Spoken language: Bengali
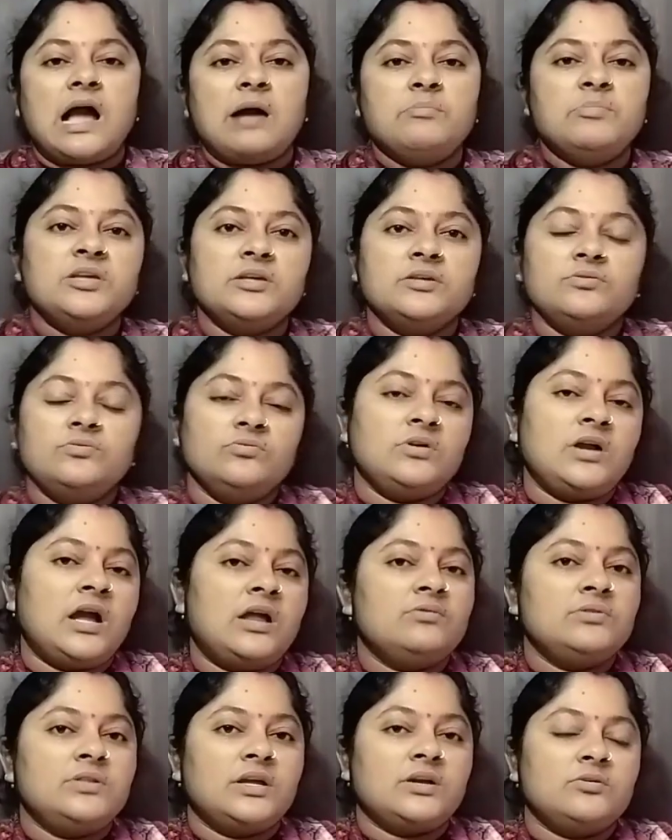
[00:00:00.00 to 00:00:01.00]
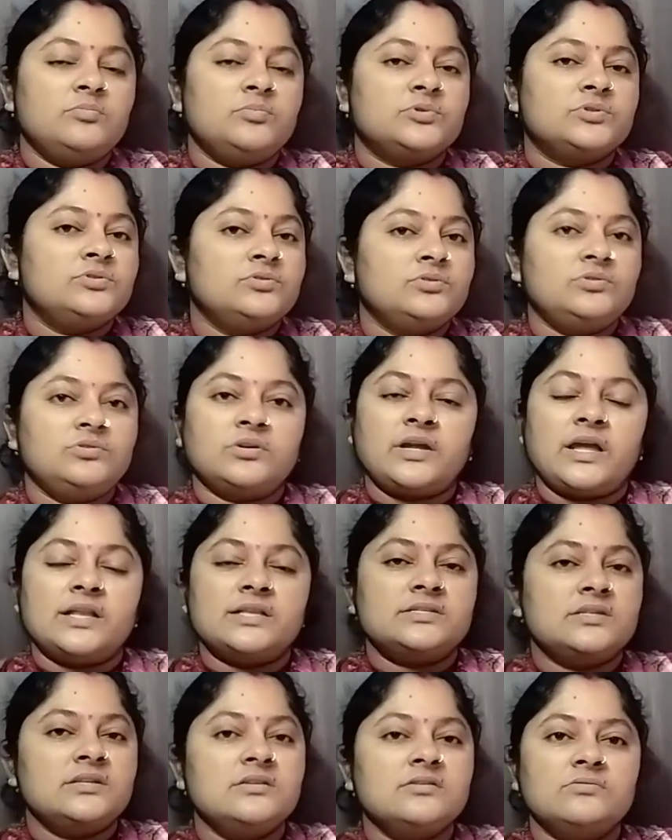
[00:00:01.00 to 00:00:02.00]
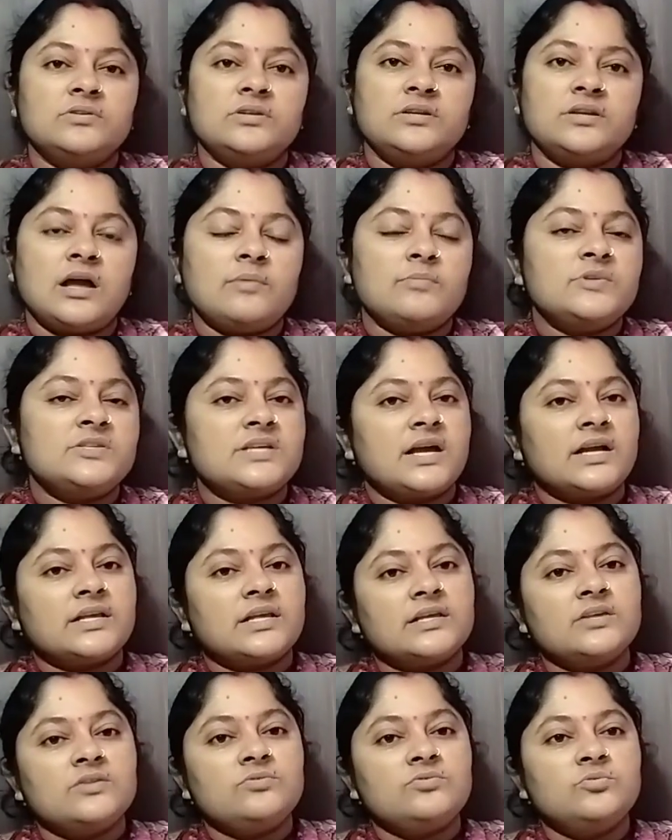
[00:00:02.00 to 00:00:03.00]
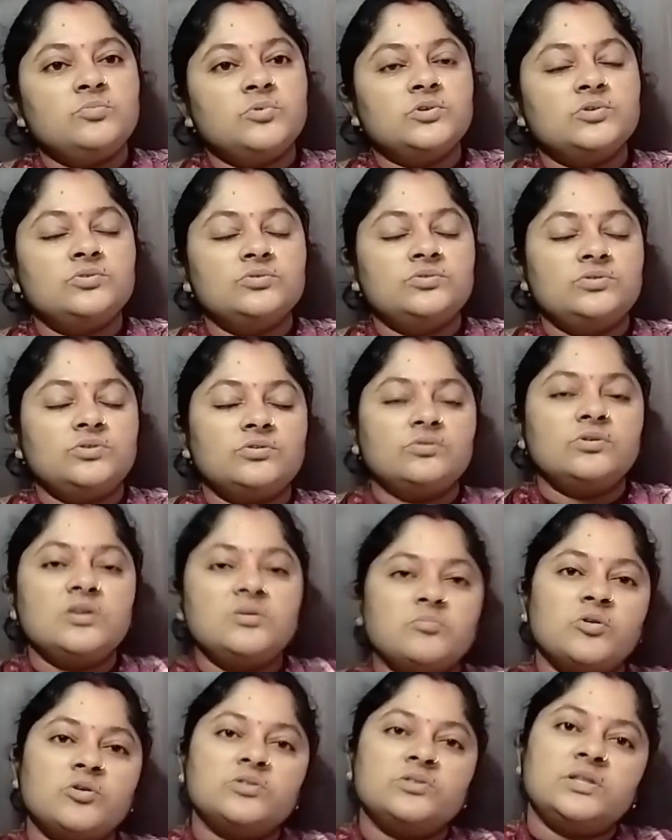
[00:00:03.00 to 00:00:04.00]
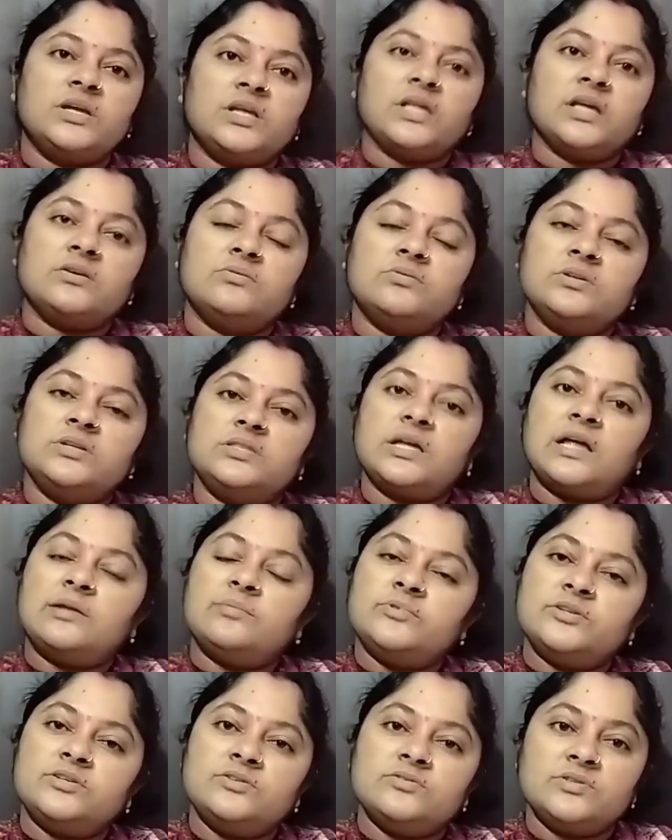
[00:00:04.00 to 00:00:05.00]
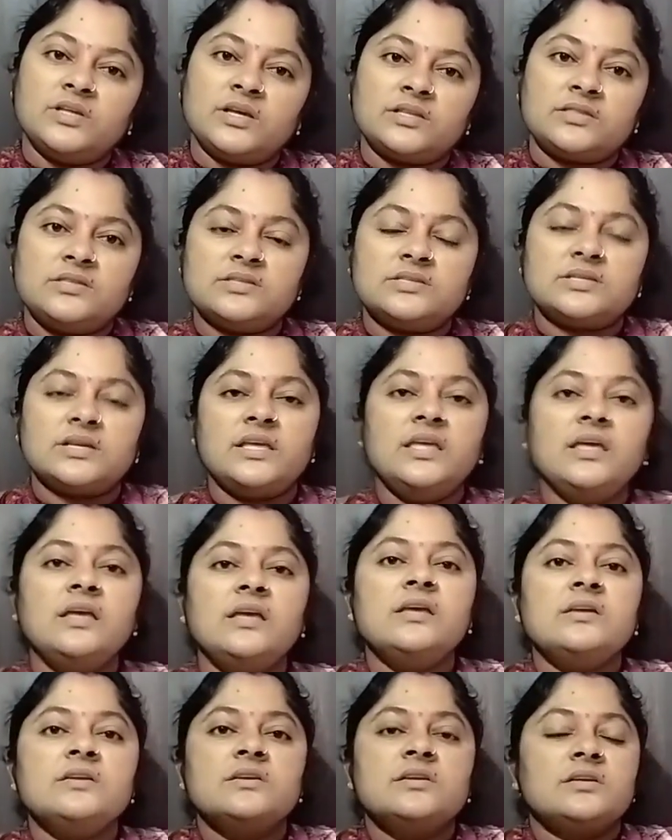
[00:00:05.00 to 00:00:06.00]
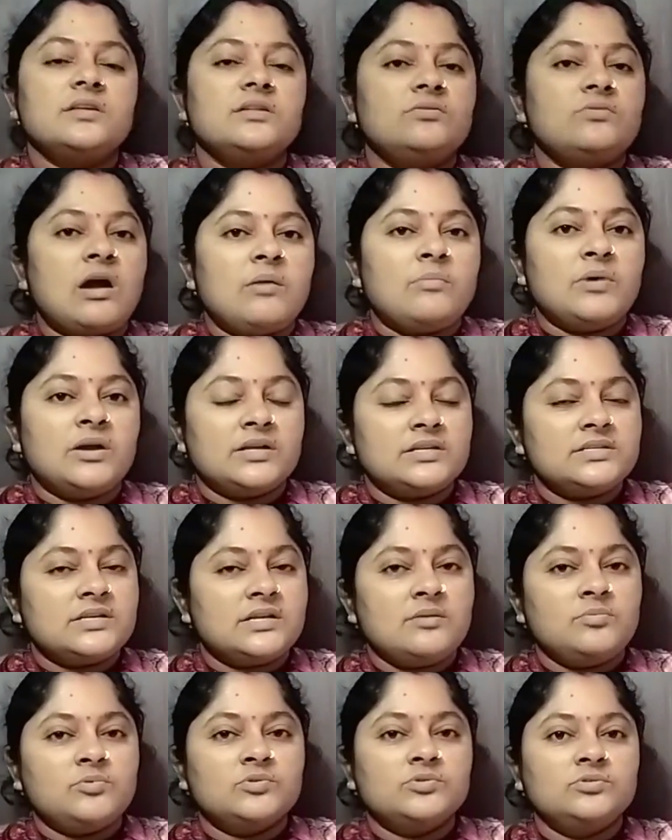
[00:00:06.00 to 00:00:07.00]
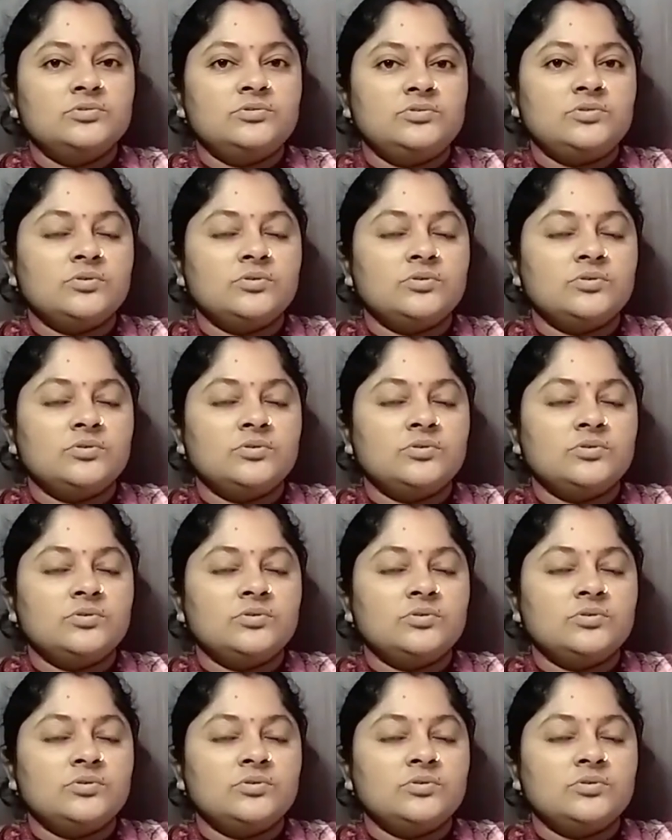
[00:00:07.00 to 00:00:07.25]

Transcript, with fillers: আমি কিন্তু কারো দেখো বন্ধুত্ব ক্যান্সেল করি না আমি যাকে কিন্তু বন্ধুত্ব করি মন থেকে করি তার ভিডিও দেখতে যাই কিন্তু আমাকে যারা বন্ধুত্ব